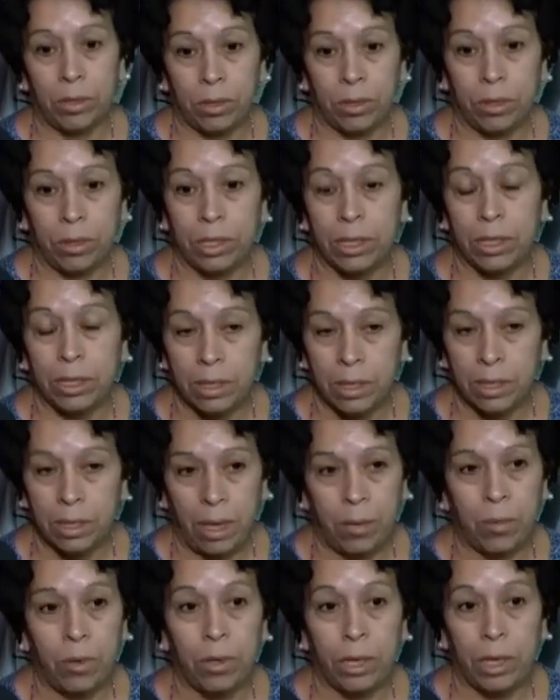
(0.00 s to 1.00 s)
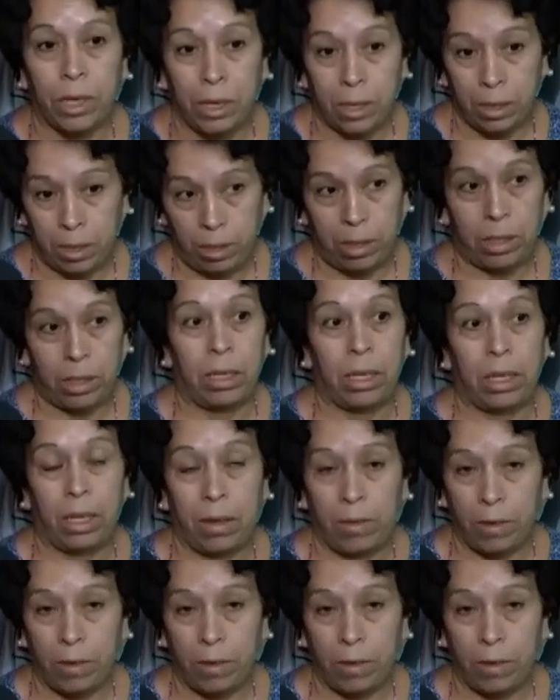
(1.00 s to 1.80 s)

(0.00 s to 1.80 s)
nosotros necesitamos ir eh,